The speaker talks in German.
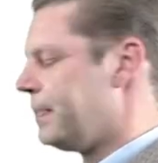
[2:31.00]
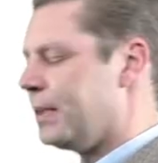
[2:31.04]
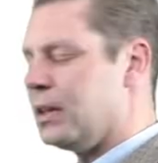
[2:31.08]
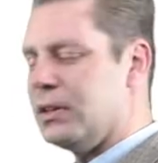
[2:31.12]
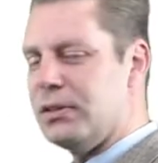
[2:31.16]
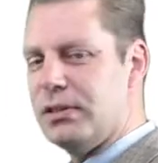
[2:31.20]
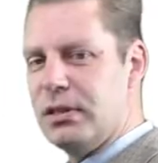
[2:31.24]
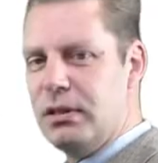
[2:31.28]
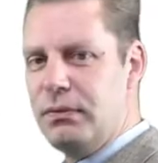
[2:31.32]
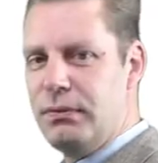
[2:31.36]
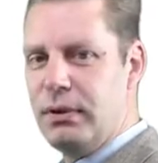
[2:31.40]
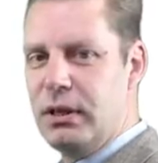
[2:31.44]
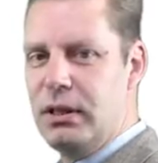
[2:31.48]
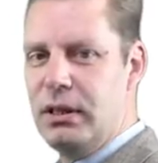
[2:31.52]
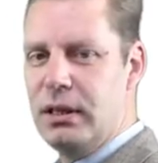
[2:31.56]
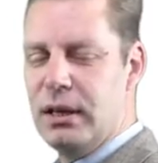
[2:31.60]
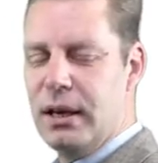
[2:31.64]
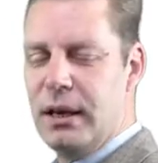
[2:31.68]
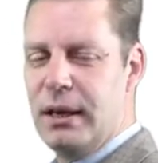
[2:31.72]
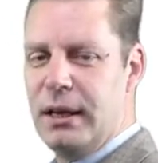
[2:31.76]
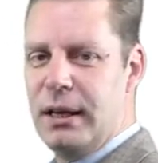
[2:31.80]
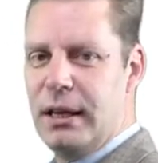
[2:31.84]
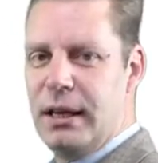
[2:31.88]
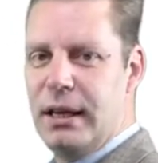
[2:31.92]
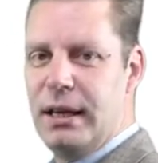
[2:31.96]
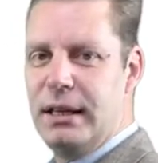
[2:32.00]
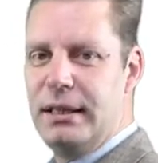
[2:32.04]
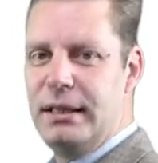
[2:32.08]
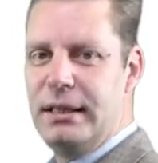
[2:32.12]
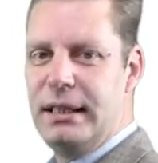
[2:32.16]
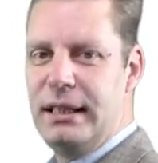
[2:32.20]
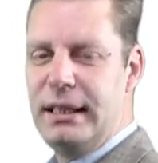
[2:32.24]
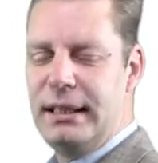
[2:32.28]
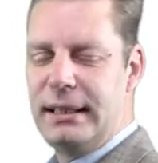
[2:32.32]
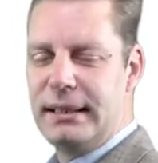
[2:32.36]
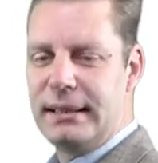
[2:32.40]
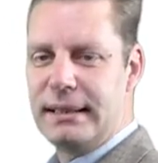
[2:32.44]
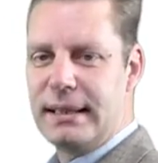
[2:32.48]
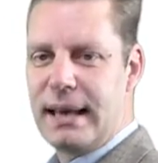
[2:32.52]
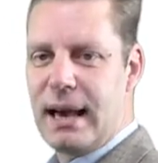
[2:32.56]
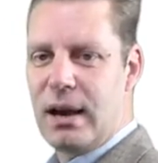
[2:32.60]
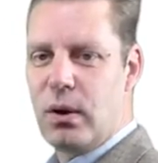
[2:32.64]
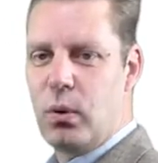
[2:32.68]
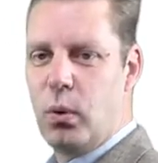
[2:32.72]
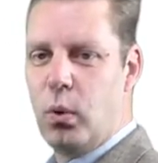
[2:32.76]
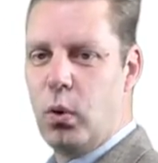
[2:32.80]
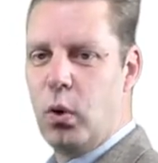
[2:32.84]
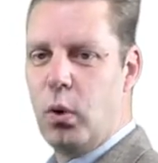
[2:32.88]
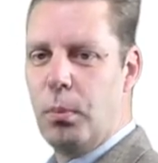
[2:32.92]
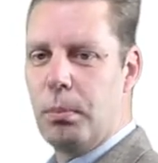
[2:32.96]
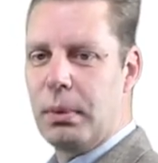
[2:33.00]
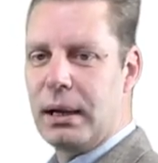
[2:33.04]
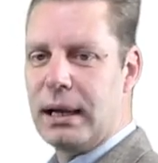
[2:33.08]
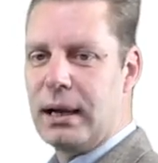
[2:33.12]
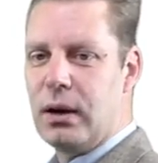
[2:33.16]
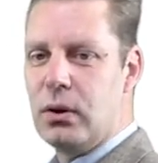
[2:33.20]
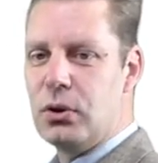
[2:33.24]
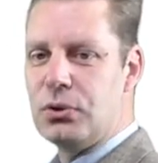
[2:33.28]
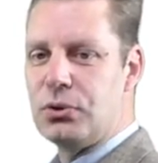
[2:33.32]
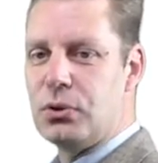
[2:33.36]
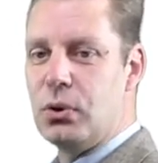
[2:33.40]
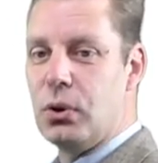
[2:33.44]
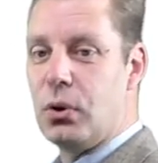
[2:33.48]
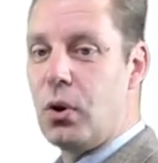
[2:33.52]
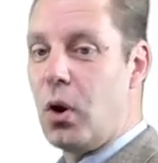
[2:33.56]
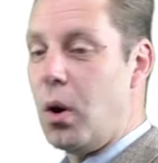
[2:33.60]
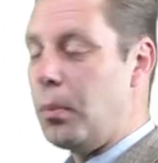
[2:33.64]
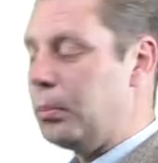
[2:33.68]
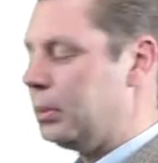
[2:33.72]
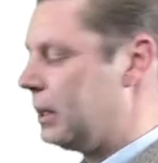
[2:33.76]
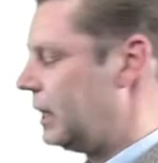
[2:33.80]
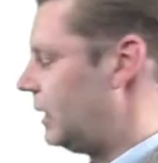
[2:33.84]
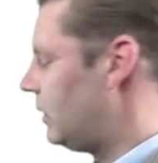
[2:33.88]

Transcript: sind wir hier nicht nach oben rausgekommen.